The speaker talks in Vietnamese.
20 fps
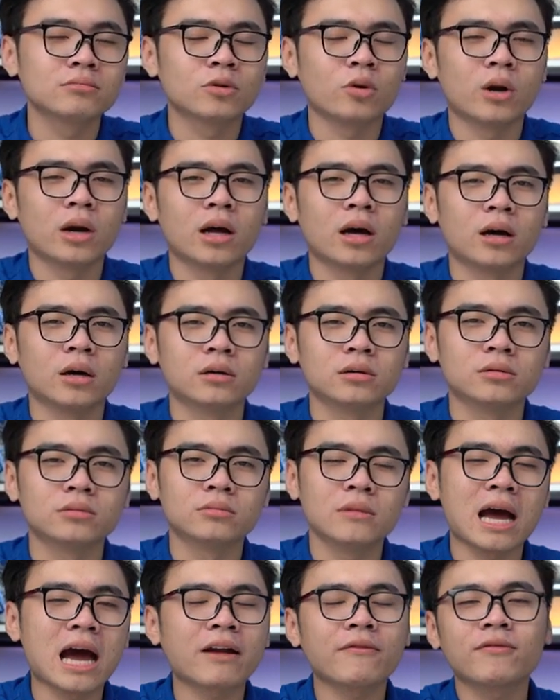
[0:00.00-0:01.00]
gọi là
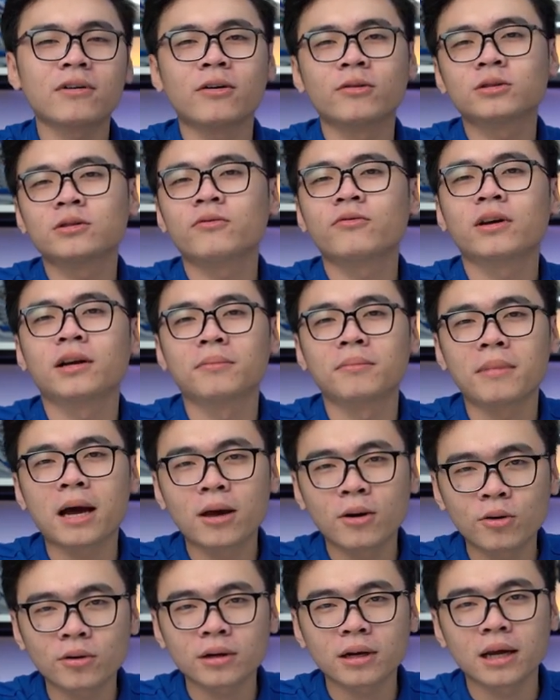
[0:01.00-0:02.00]
át vào trong phần
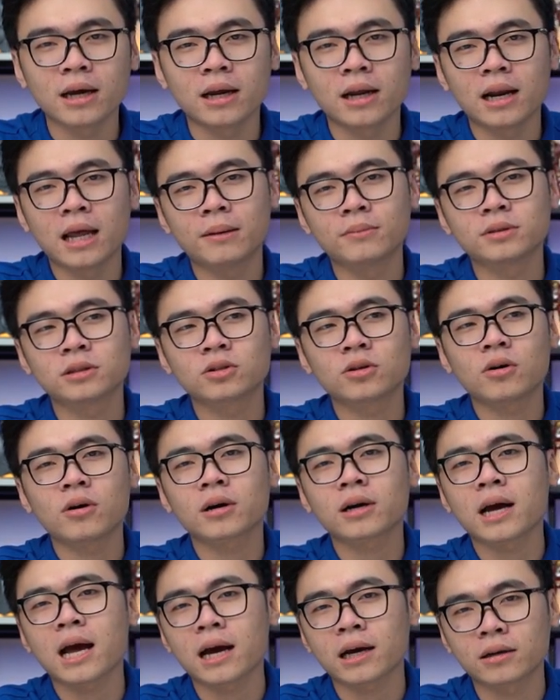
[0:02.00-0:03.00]
BIOS để làm
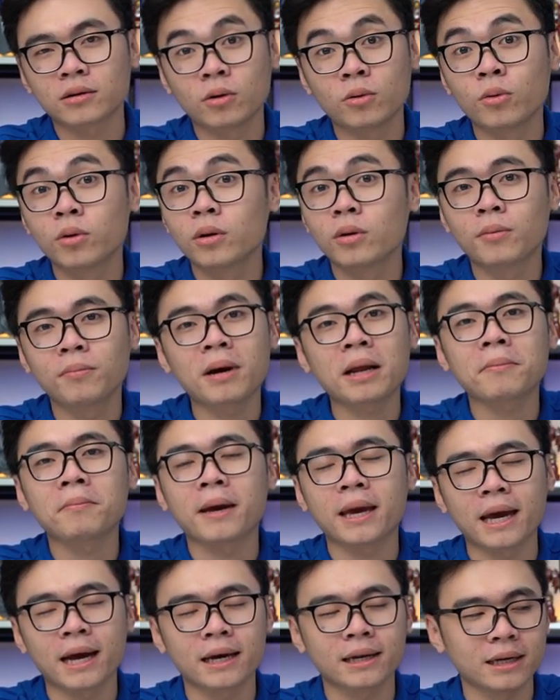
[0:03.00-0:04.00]
cho card luôn luôn mát
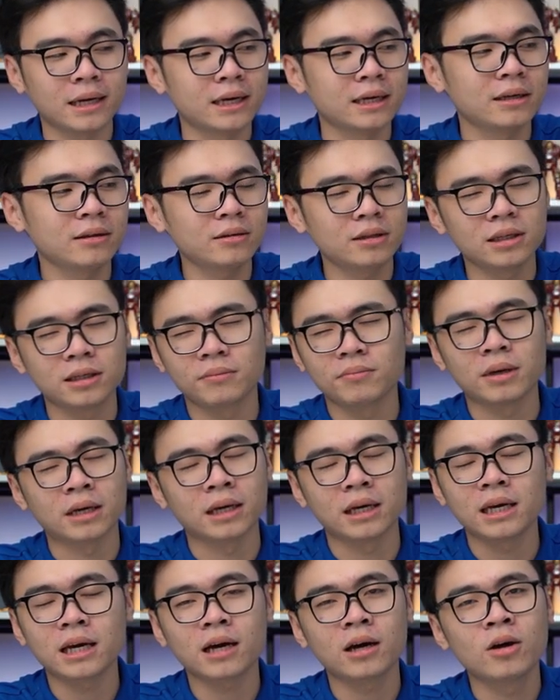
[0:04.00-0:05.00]
mẻ. Đấy thì
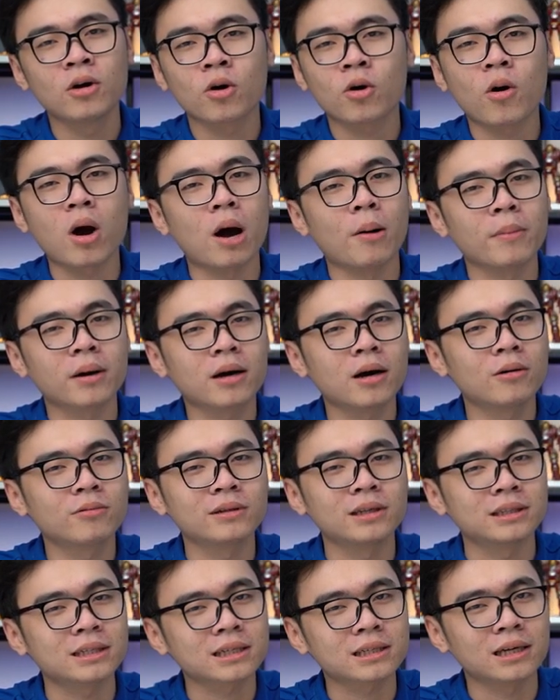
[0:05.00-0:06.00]
mình nghĩ có hỏng hay
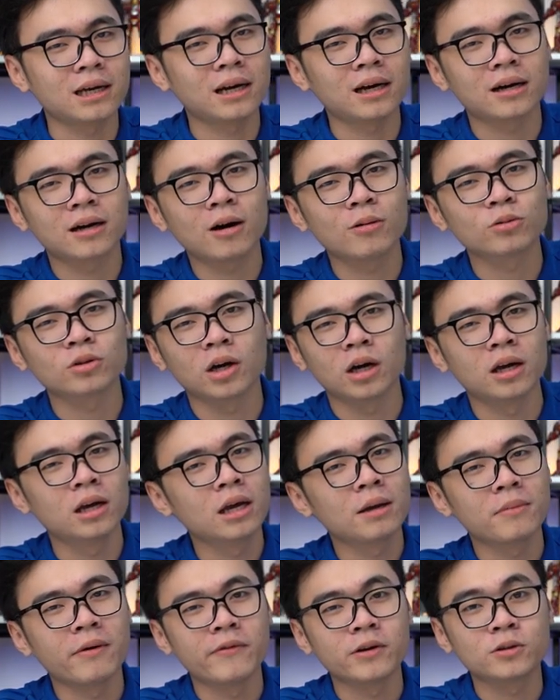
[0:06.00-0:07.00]
không thì chắc chắn là không rồi,
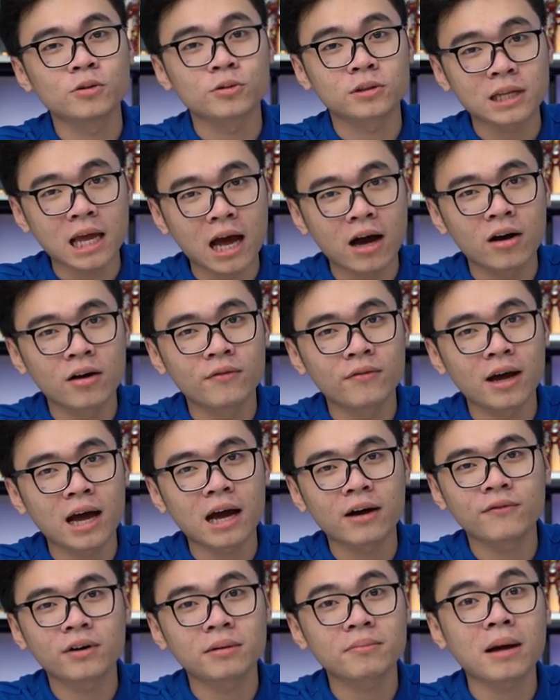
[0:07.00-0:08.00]
bởi vì dù sao
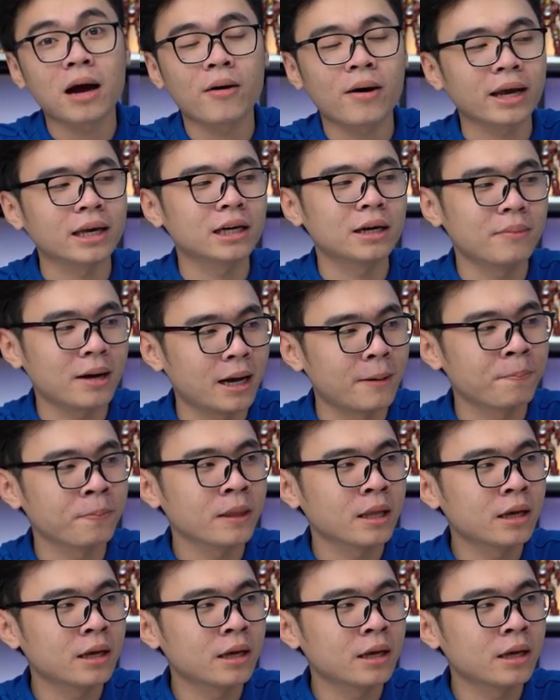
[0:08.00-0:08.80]
hãng vẫn bảo hành cơ mà.